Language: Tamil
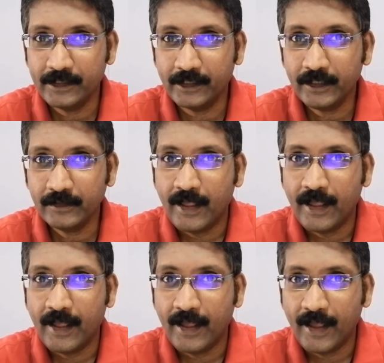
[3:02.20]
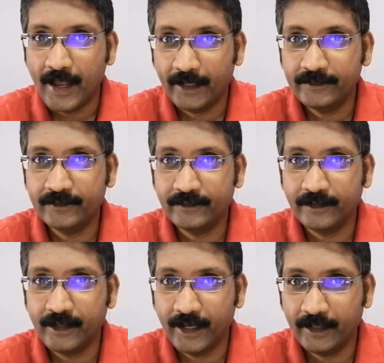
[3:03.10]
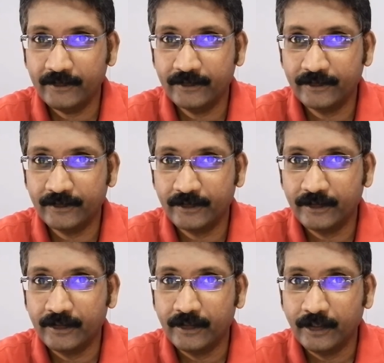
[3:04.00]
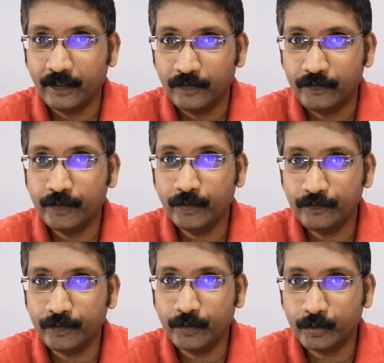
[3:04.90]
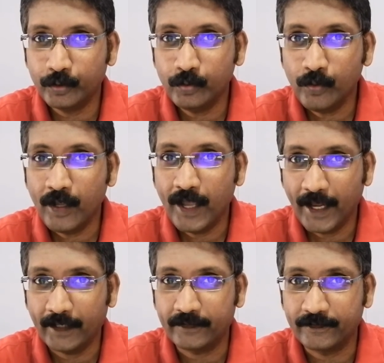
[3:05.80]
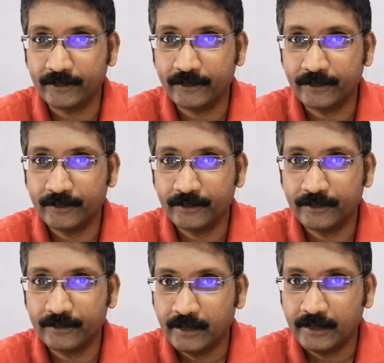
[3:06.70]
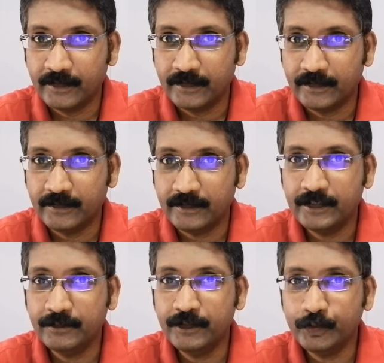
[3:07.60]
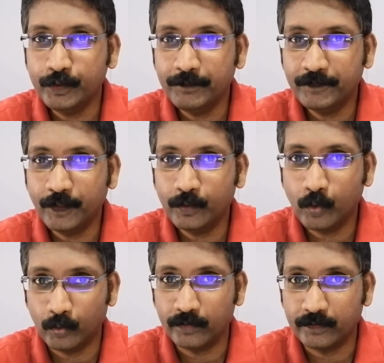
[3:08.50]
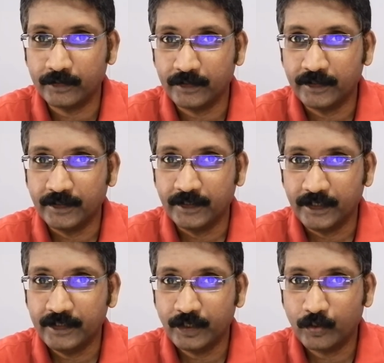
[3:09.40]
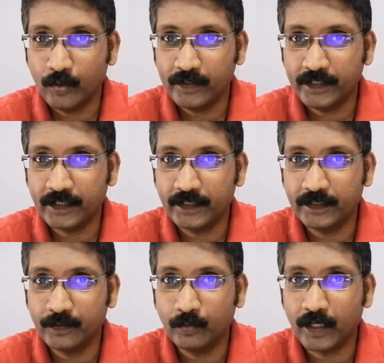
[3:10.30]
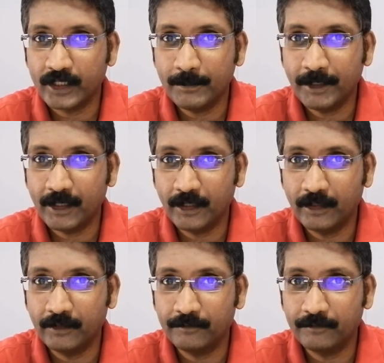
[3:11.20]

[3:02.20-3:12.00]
நீங்கள் ஹெக்ஸ் ஹெக்ஸ் ஜீரோ ஜீரோ டூ ஹெக்ஸ் இது வந்து யூனிவர்சல் கோட் இந்த கோட் நீங்கள் உங்கள் கீபேட்டில்